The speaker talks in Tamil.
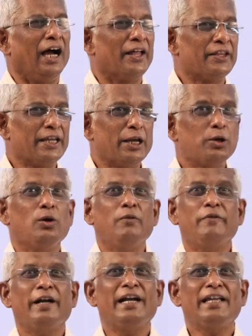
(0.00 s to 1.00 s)
அது எங்கேயோ
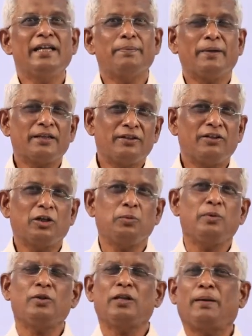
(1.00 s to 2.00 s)
வேடிக்கை பார்த்துட்டு
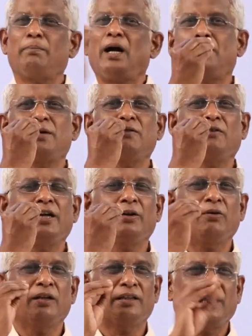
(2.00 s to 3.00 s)
இருக்கும்போது அம்மா அப்படியே
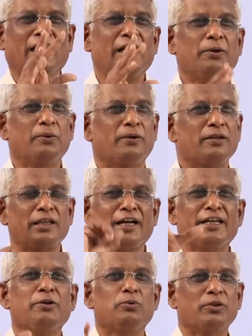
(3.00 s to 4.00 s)
வாய்க்குள்ளே தள்ளி விட்டு
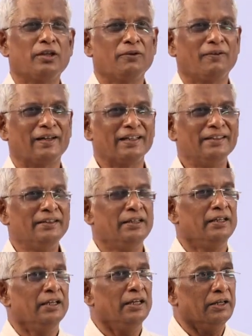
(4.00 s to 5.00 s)
தண்ணி ஊற்றிடுவாங்க
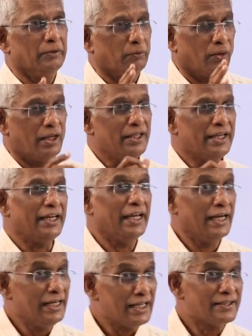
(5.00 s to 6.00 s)
குழந்தைக்கு
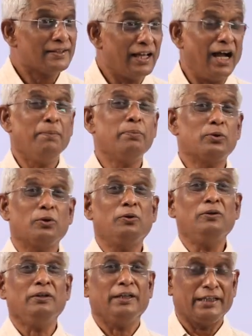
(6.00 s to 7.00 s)
என்ன
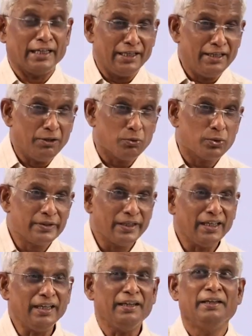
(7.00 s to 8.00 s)
சாப்பிட்டோம் என்ன ருசி
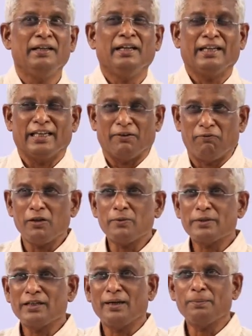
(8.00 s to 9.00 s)
எவ்வளவு
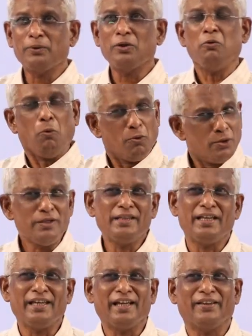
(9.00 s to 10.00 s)
சாப்பிட்டோம் ஒன்றும்
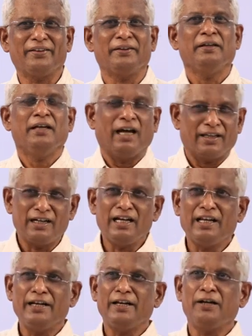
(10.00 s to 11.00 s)
தெரியாது அதனால்
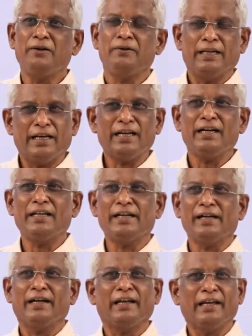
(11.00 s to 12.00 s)
என்னாகும் நிறையா
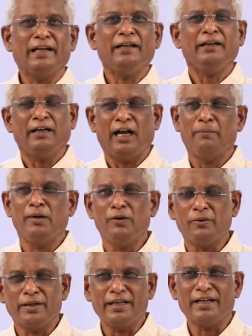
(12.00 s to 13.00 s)
நேரங்களில்
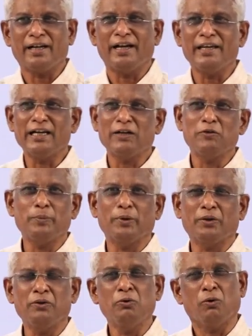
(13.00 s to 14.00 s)
அம்மாவுடைய கையளவை
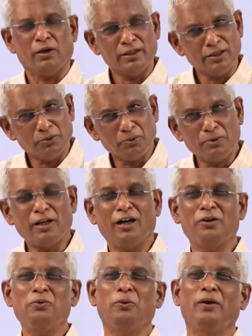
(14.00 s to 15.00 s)
பொறுத்து குழந்தை
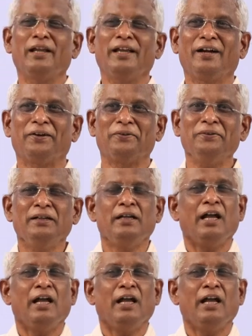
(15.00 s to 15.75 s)
குண்டாகும் ஒல்லியாகும்